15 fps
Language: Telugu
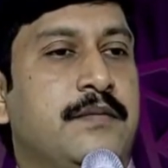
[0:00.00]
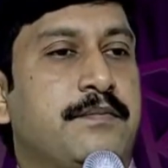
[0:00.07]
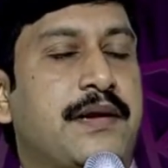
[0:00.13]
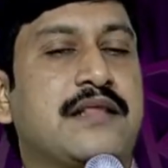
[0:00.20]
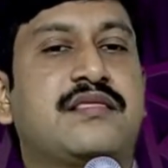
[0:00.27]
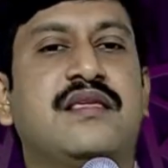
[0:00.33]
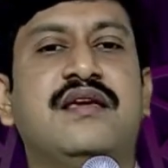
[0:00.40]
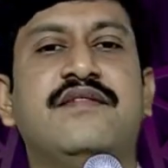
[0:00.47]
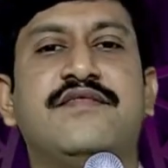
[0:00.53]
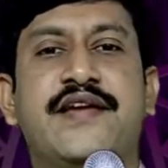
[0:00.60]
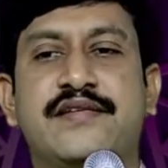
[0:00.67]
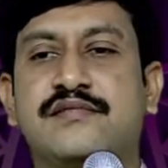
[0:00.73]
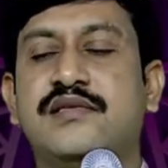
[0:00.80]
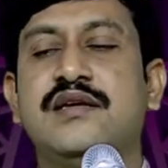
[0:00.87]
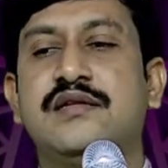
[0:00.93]
ప్రతి
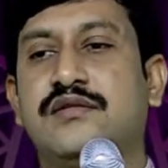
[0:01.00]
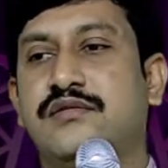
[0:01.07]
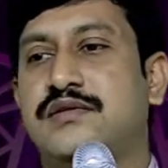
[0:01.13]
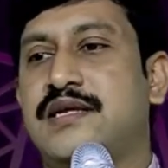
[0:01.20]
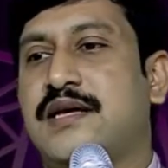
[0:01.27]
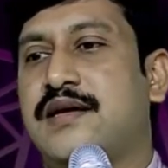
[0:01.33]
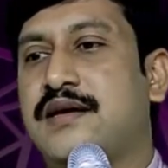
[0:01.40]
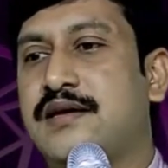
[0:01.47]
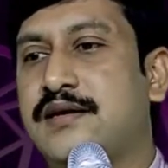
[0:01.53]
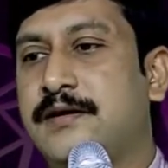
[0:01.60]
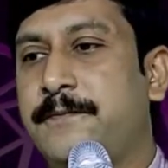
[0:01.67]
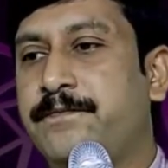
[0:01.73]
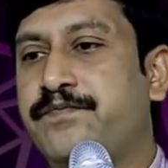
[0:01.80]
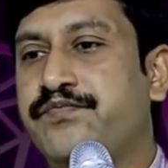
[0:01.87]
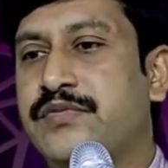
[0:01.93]
వ్యక్తి కూడా
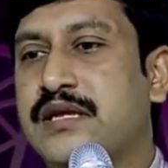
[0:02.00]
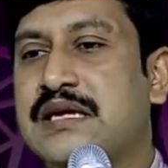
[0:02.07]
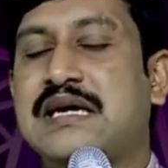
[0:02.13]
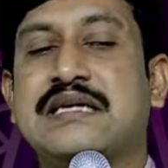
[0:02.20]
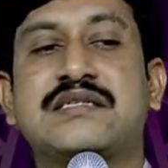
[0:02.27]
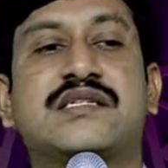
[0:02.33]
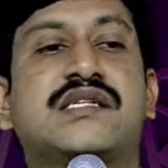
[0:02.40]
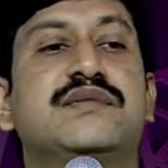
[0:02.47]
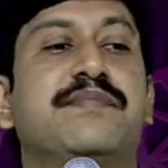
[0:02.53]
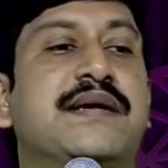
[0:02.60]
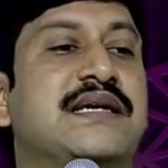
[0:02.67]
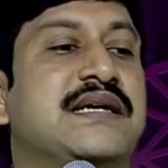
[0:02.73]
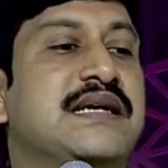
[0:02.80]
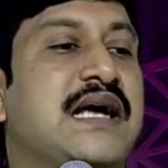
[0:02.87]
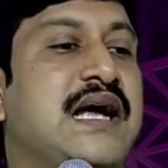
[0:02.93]

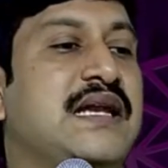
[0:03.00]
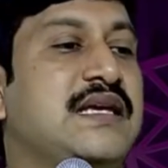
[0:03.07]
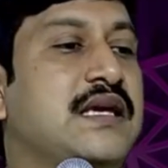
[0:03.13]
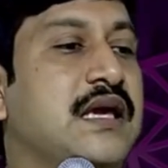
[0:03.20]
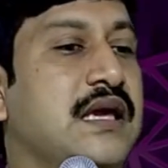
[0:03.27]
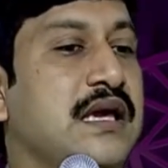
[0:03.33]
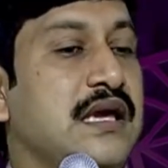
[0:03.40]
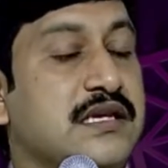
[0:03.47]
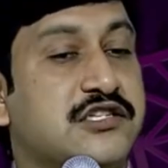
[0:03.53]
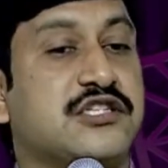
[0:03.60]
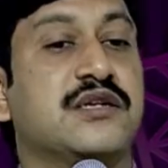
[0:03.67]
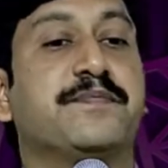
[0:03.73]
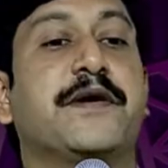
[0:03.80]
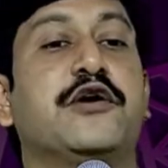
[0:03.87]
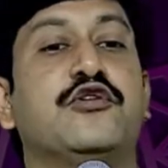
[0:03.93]
కష్టపడడానికి
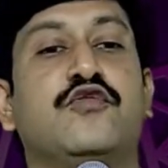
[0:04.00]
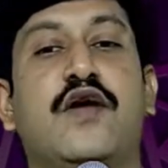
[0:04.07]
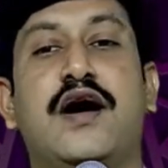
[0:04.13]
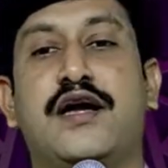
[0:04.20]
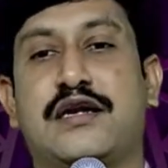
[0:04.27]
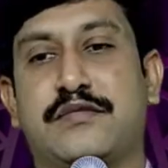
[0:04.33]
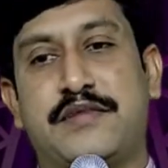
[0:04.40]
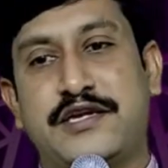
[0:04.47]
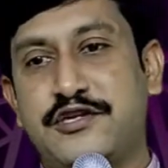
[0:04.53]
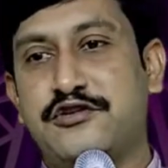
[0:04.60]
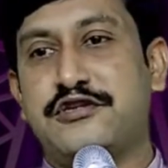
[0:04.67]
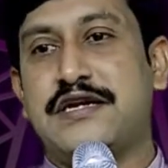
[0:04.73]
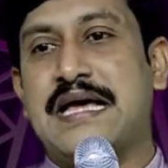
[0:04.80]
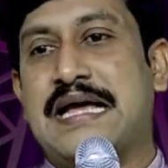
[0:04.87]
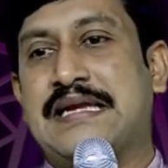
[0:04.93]
ఇష్టపడువారమై
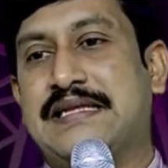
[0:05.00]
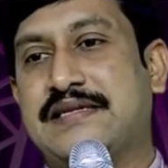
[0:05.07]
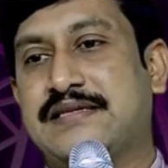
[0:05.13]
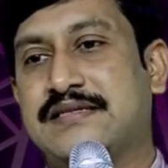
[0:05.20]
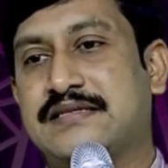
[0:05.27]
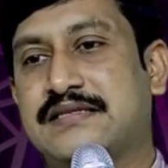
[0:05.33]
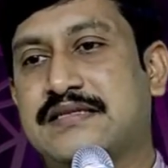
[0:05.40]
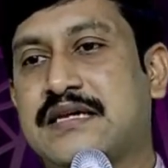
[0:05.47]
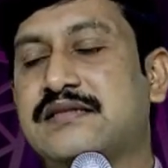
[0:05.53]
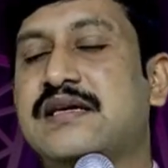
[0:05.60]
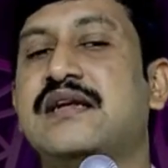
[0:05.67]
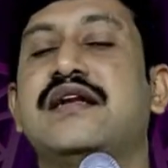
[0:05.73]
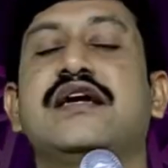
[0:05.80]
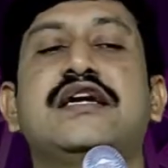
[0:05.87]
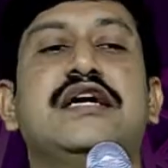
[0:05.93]
ఉండాలి
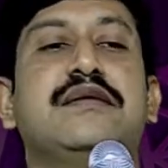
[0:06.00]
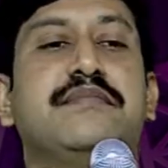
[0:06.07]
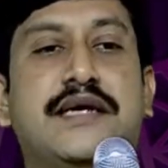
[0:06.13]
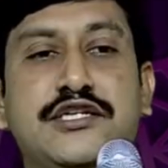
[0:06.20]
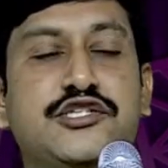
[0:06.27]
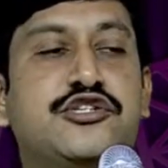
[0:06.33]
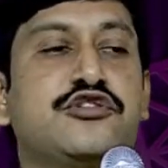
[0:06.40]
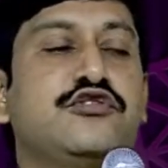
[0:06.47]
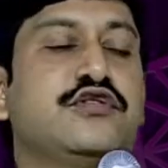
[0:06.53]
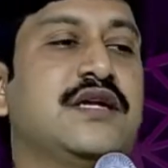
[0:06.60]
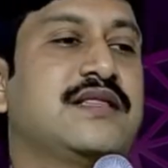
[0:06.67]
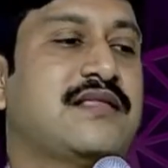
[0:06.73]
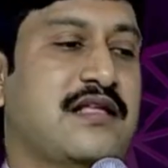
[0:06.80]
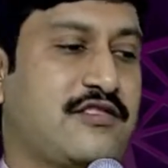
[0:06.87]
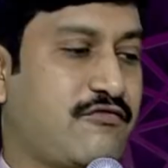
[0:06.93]
సాధారణంగా
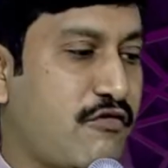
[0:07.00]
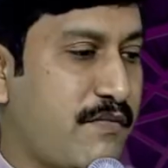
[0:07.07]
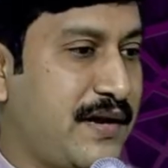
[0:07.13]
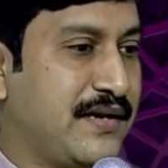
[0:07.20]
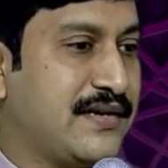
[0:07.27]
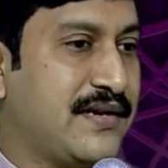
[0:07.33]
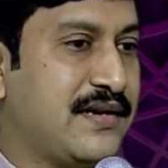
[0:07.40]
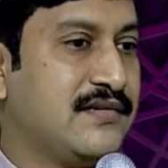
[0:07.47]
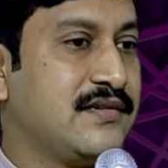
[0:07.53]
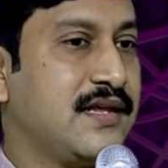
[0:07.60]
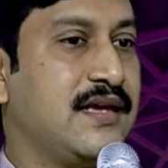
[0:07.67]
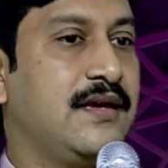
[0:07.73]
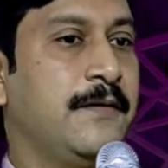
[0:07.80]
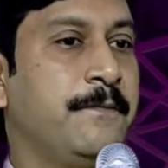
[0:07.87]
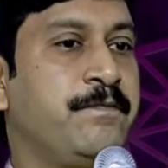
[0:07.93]
మనిషికున్న తత్వం
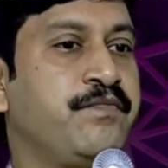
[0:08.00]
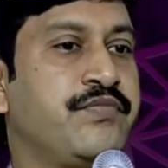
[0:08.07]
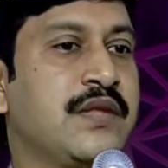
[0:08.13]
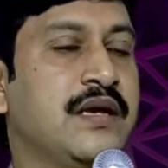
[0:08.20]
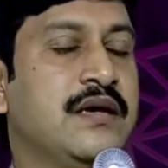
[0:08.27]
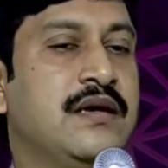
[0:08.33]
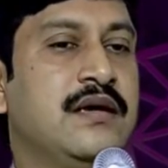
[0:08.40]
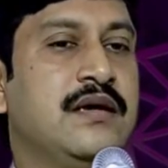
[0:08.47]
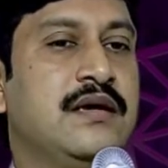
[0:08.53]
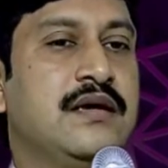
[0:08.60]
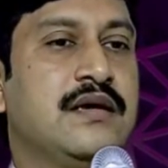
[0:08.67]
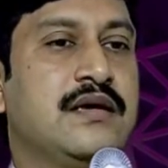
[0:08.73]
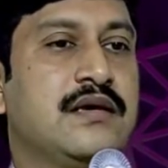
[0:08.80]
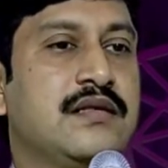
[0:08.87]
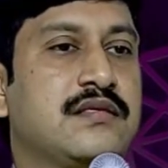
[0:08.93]
ఏంటనంటే
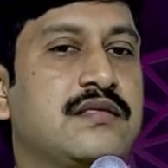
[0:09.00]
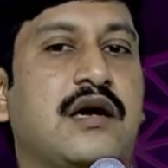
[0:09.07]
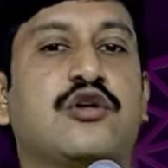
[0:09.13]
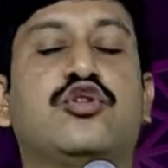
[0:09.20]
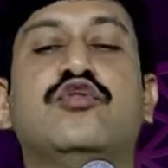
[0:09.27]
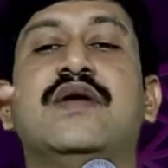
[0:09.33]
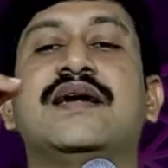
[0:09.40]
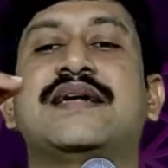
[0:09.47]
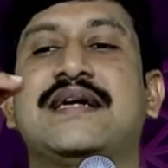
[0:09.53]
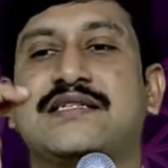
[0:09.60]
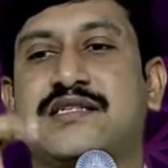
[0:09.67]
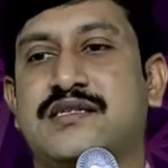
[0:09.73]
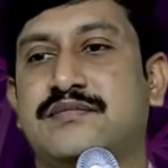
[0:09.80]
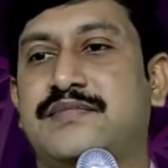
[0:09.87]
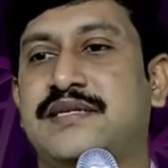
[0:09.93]
తక్కువ
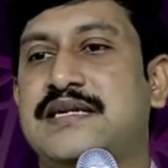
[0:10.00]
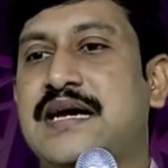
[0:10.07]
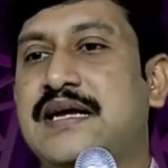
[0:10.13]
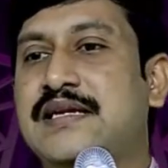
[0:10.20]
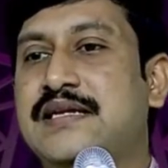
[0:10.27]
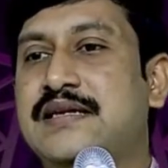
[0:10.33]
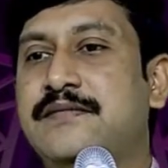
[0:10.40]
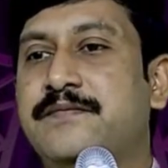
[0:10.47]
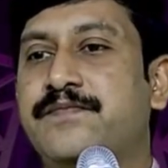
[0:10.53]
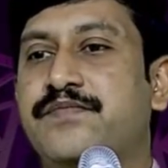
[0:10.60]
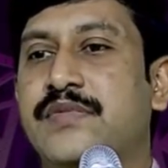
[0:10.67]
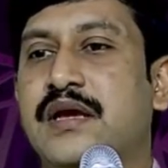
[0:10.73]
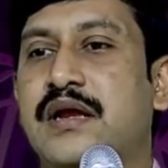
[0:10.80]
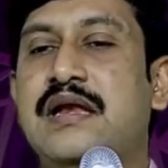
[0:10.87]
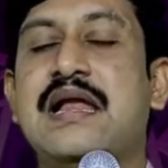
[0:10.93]
కష్టపడాలి
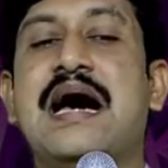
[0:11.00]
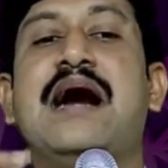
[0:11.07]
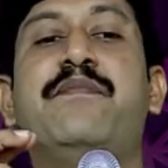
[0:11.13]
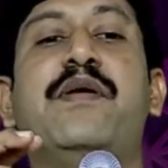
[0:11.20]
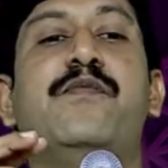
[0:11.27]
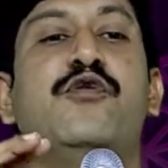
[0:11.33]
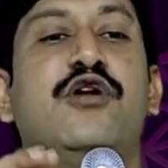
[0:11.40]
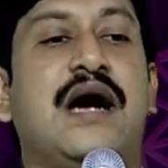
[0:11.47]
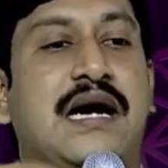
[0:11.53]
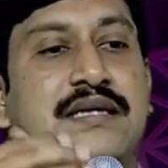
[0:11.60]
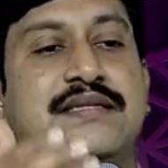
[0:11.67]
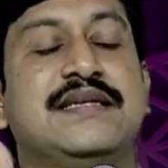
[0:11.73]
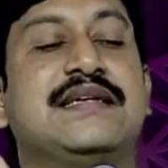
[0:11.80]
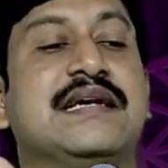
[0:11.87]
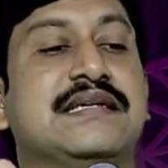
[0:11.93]
లాభము
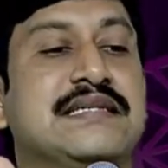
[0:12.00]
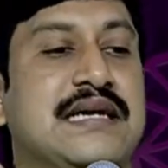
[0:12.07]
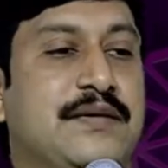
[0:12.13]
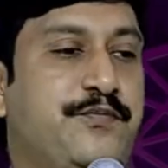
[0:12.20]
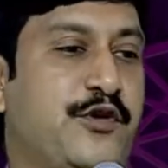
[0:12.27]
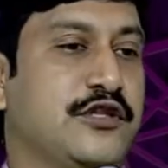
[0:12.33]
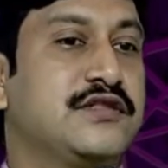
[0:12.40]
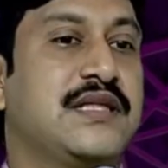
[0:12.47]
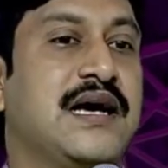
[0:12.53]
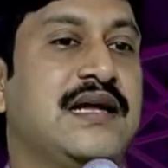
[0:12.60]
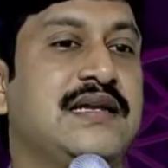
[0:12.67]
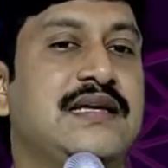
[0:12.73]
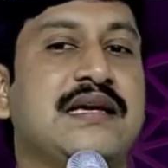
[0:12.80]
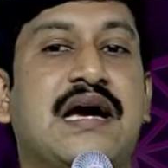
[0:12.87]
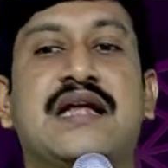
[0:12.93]
అధికంగా
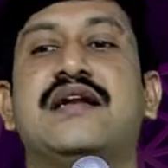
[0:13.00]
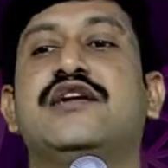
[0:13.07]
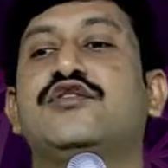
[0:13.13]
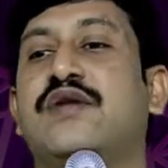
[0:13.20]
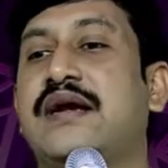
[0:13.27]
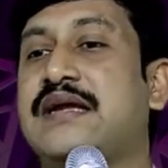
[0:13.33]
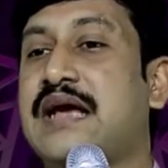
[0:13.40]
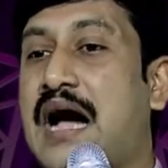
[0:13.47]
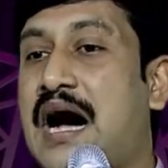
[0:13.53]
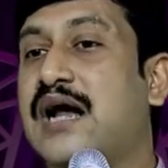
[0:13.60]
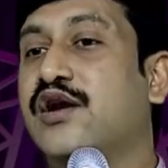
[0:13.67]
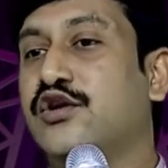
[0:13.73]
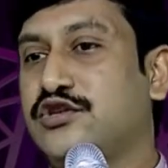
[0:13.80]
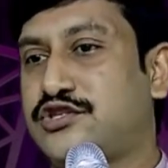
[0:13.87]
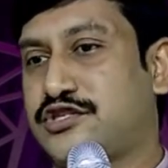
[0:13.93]
పొందాలి అన్నటువంటి
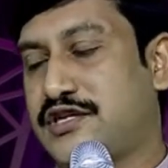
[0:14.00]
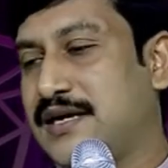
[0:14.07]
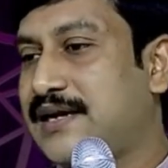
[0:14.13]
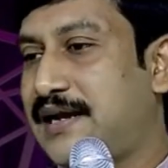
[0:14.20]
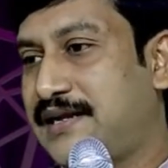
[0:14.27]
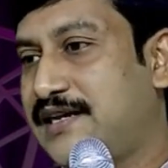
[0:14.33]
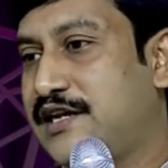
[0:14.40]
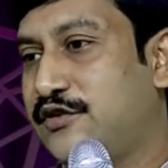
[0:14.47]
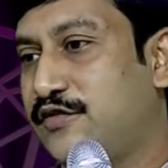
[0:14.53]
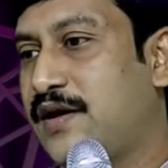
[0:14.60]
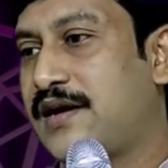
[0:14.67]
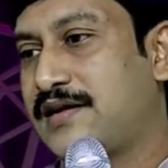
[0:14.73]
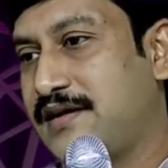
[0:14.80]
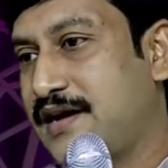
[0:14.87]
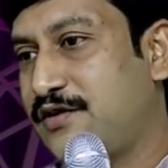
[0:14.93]
ఆలోచన కలిగిన
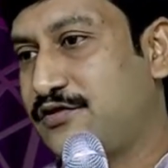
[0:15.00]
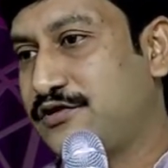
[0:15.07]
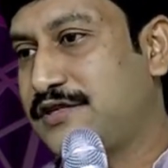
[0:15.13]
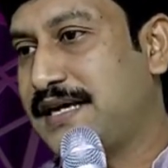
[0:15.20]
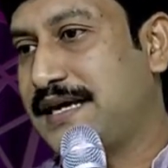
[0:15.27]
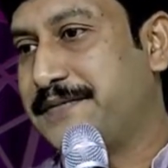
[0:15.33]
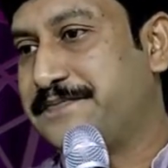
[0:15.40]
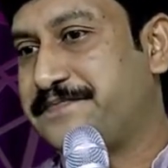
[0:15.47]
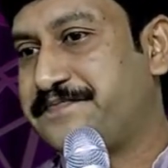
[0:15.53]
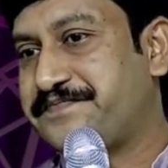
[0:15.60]
వారుగా ఉంటారు